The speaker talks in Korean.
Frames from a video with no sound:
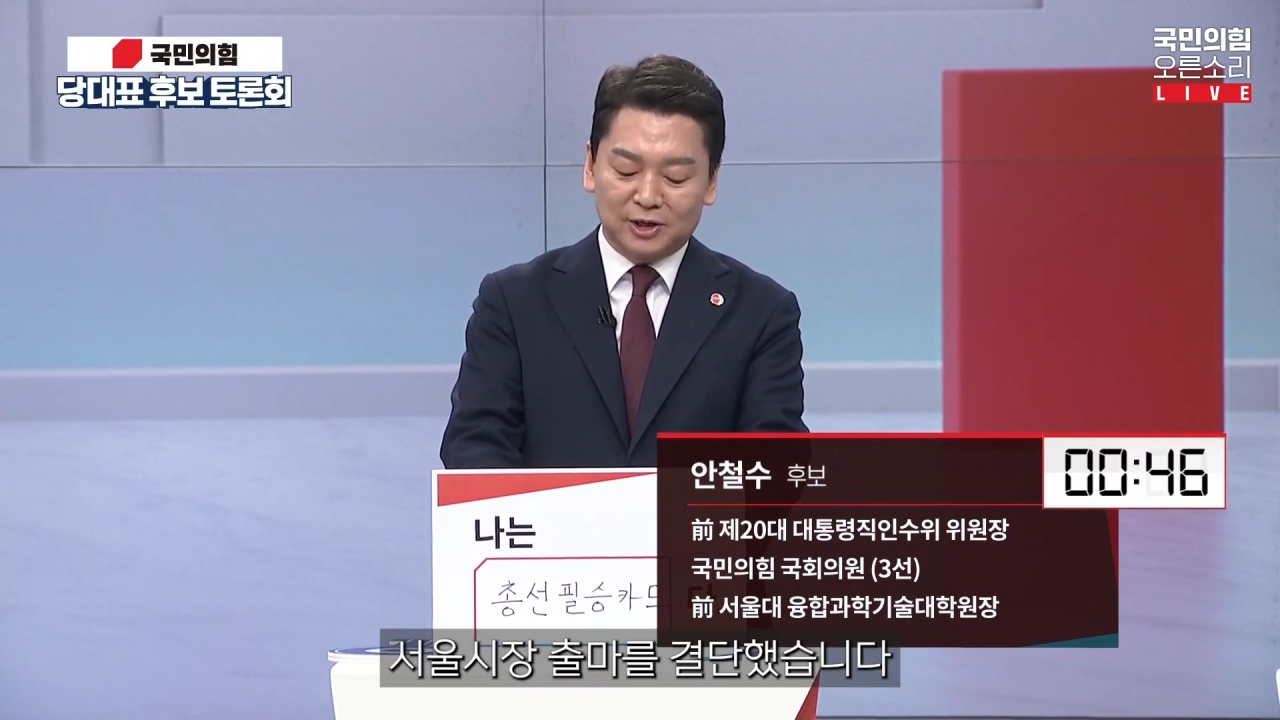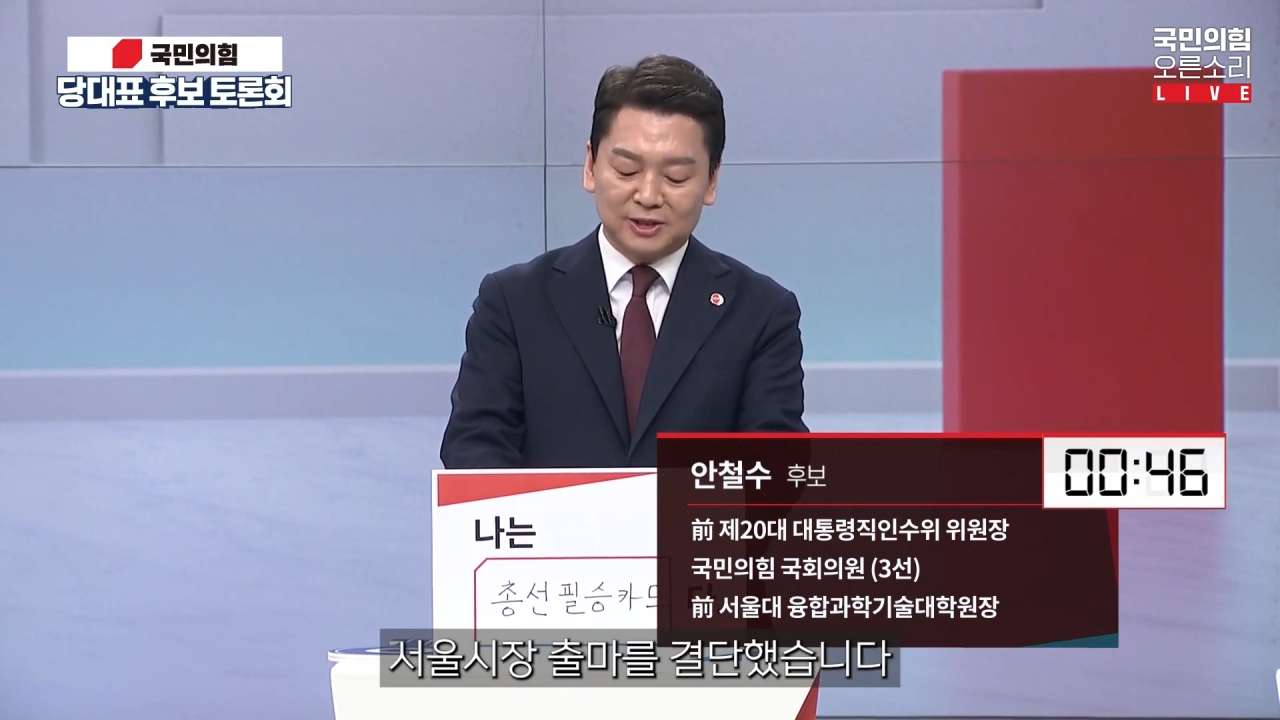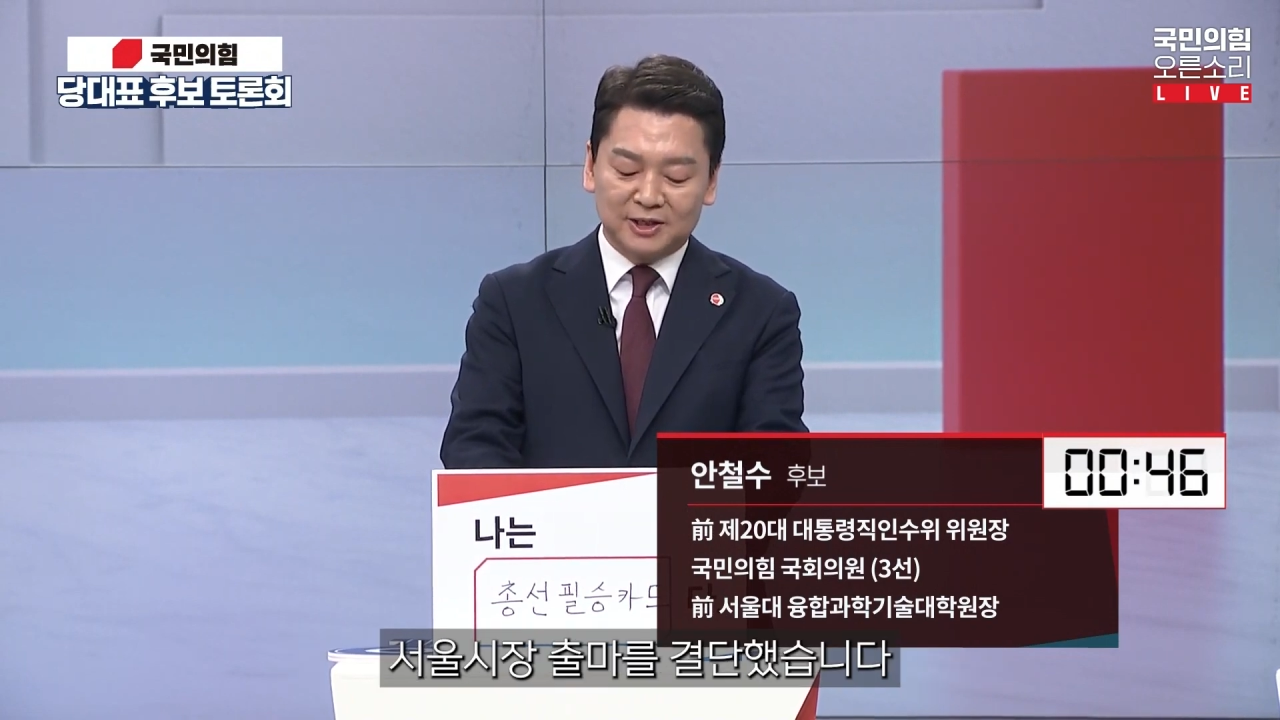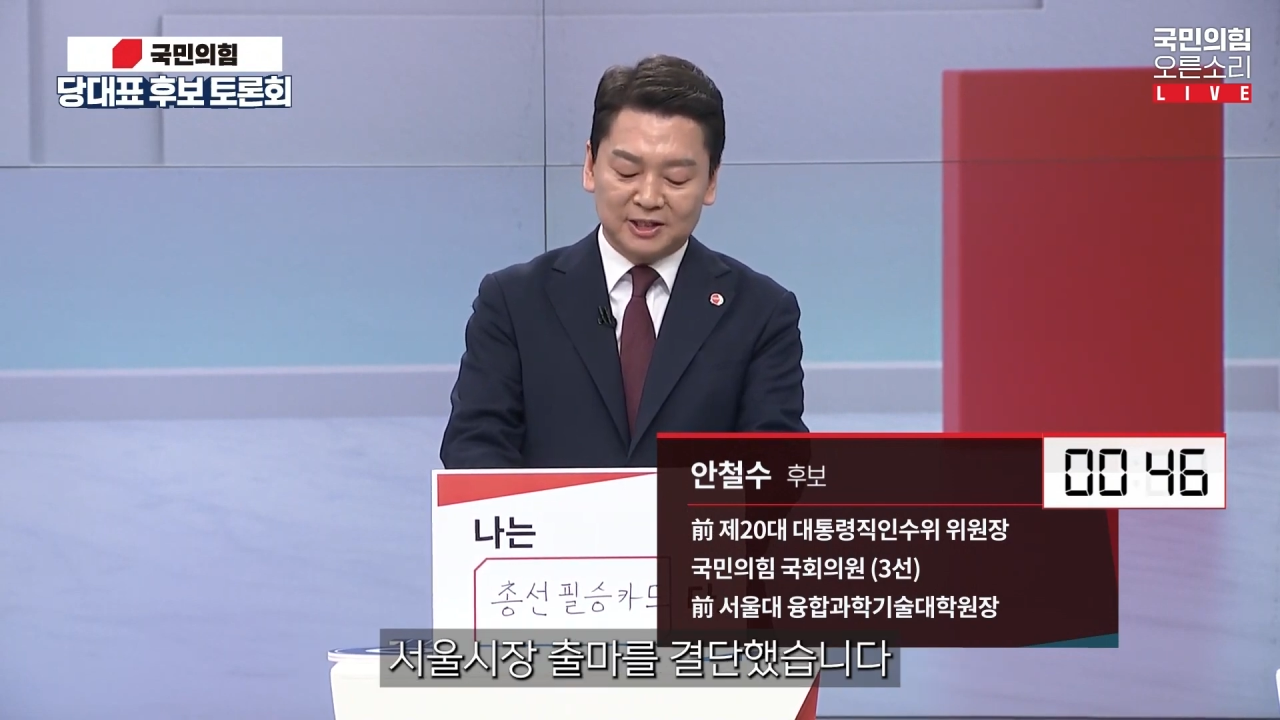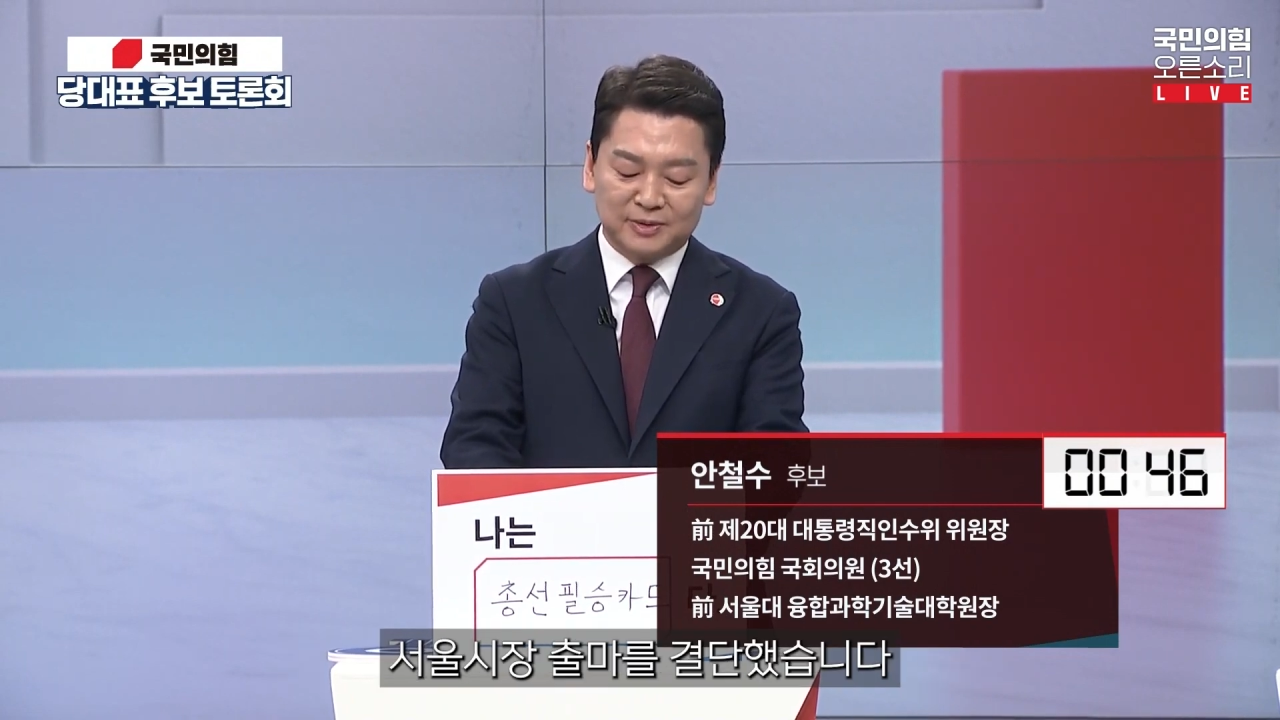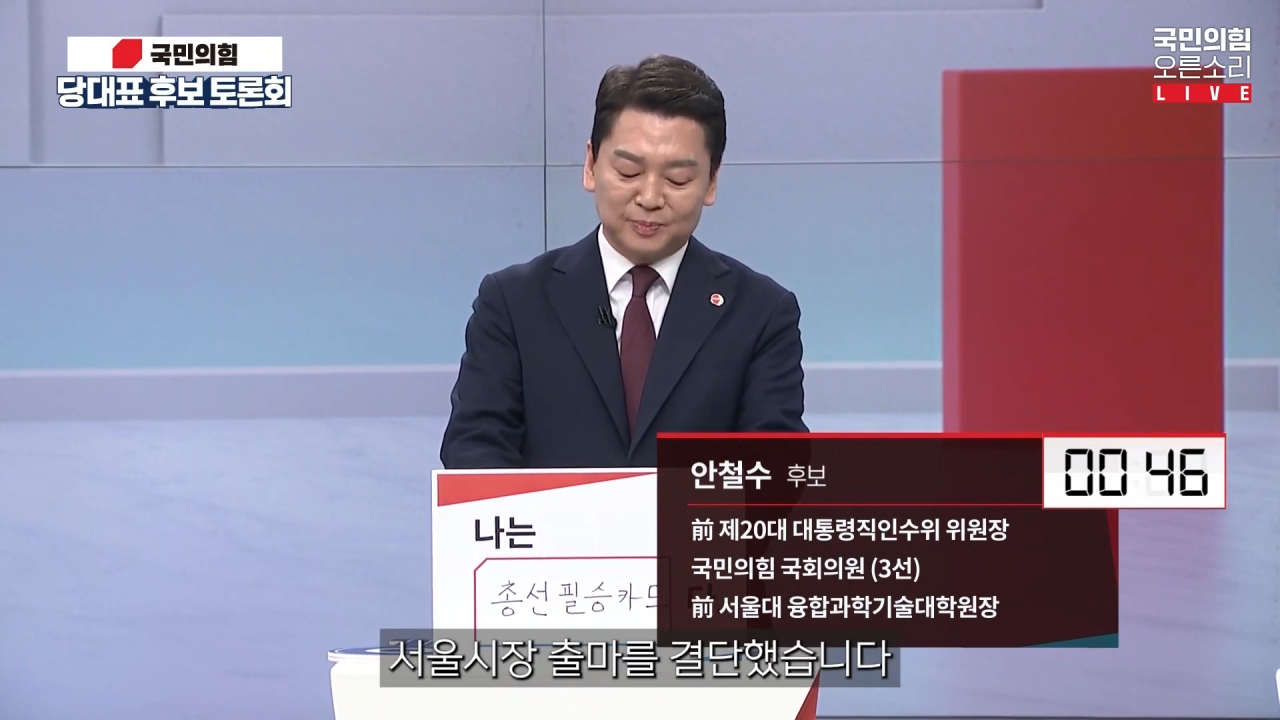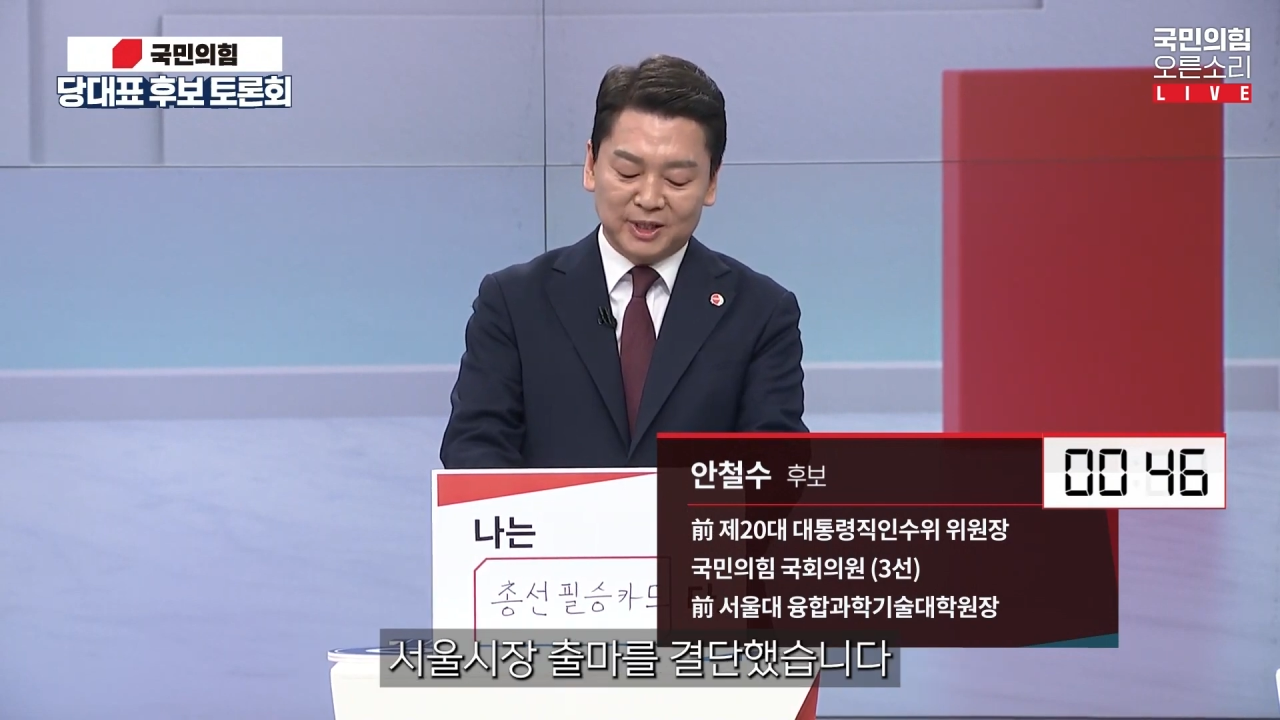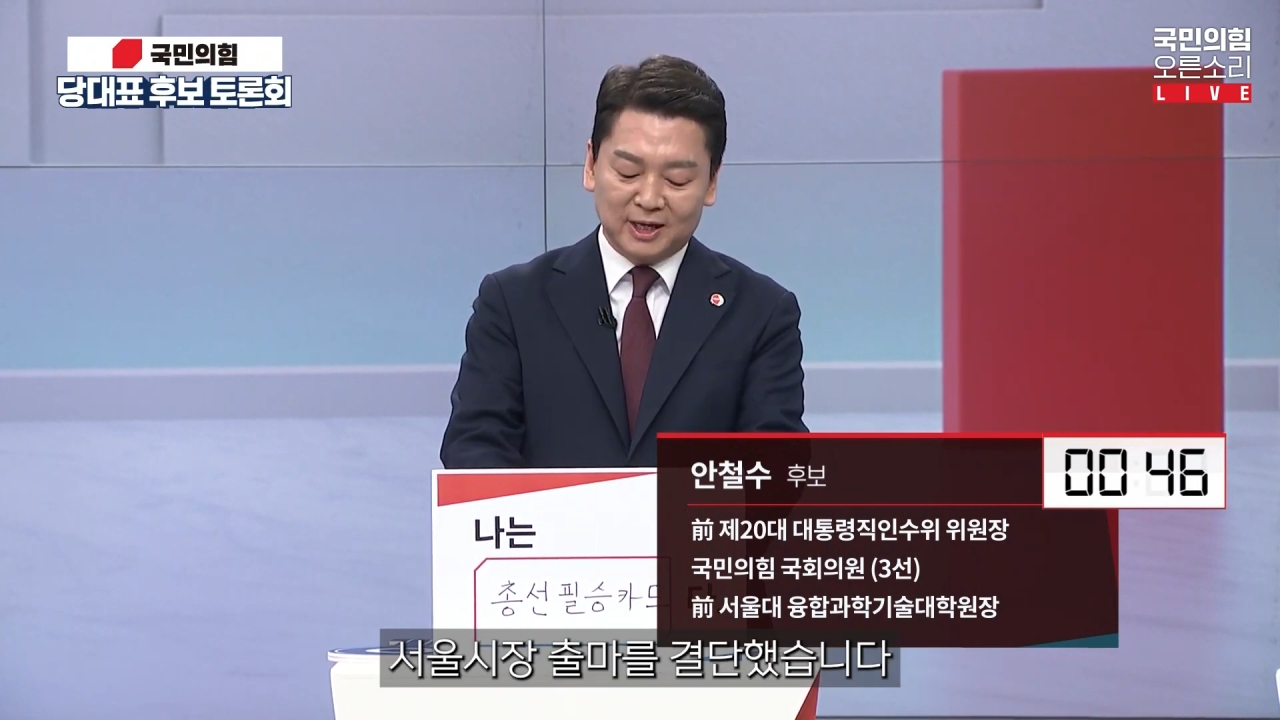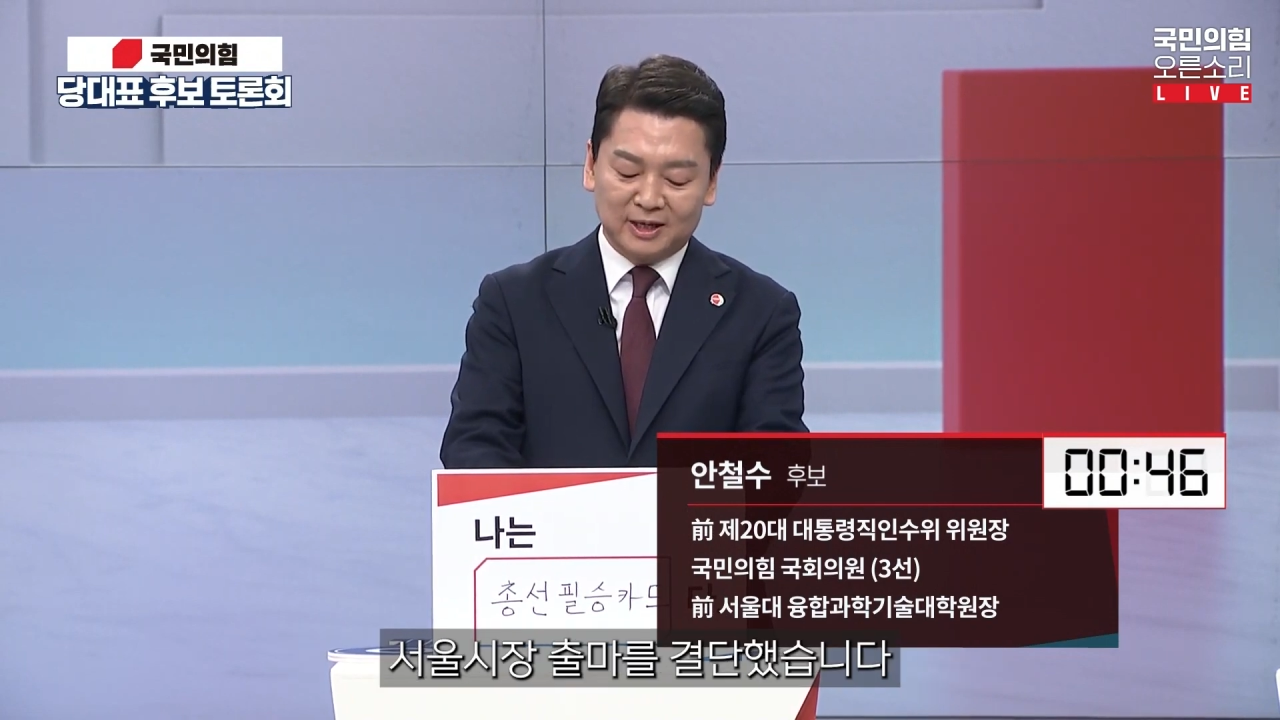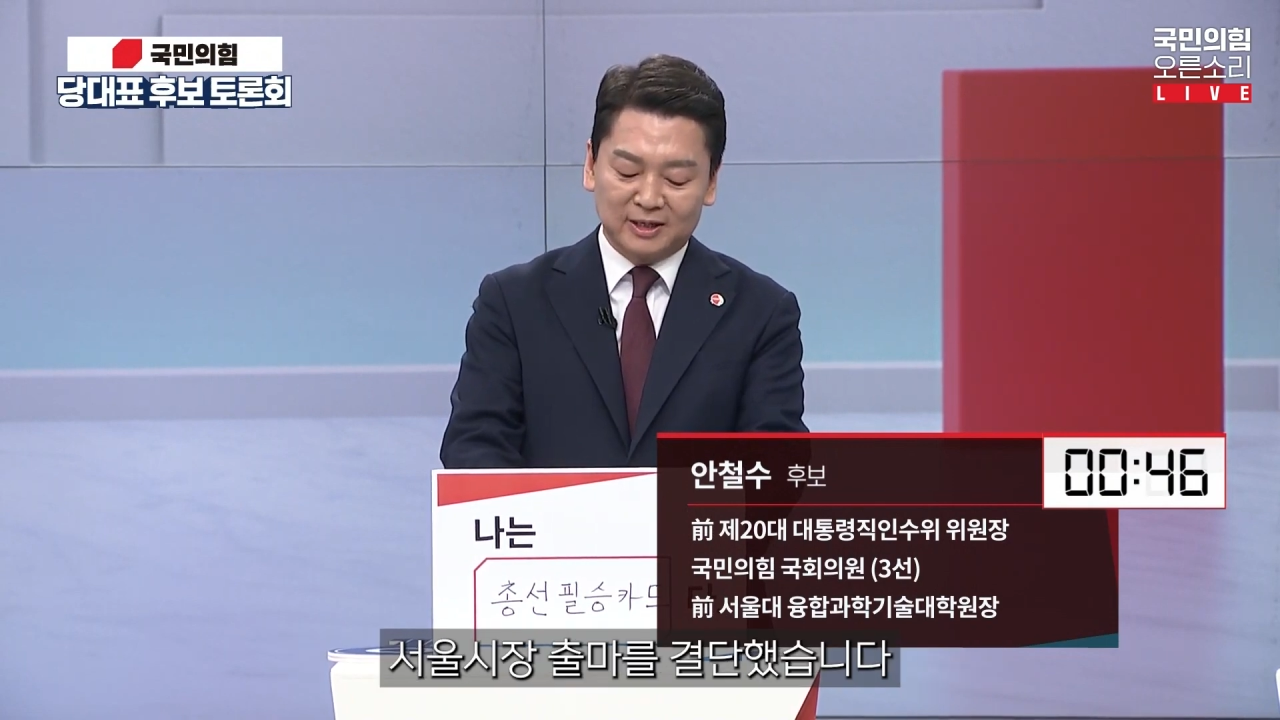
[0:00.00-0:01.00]

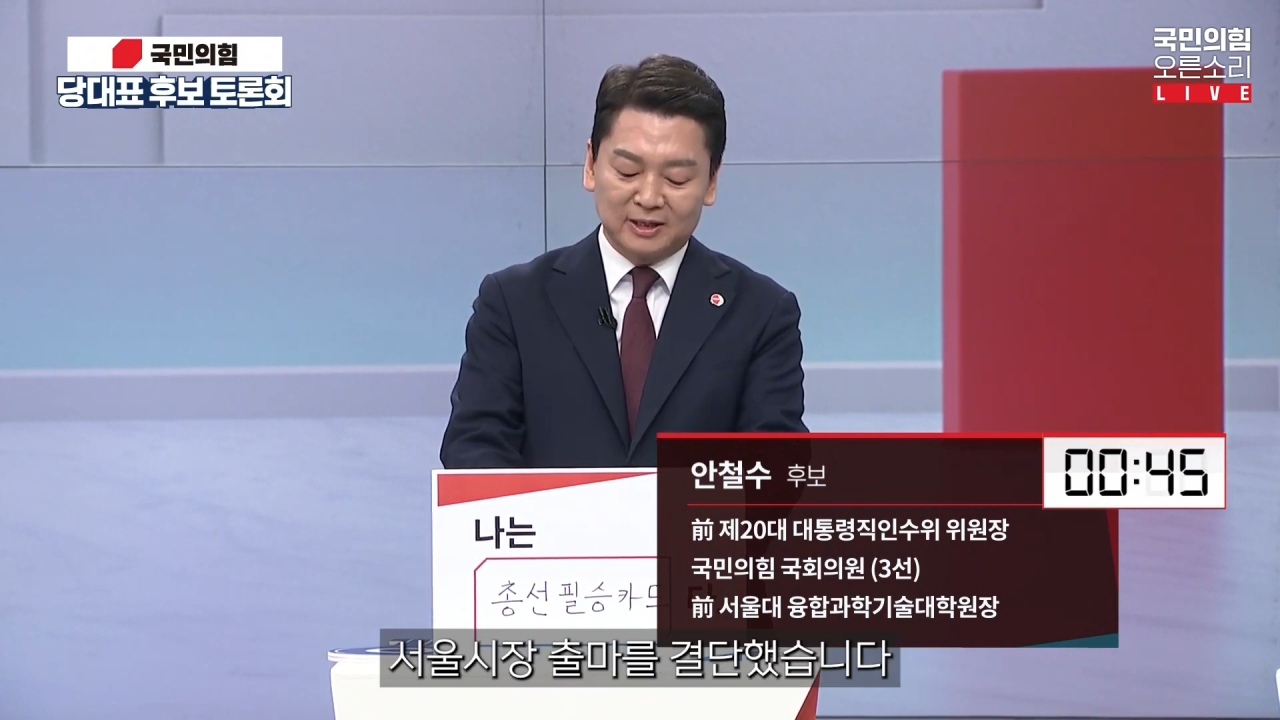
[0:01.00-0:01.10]
결단했습니다.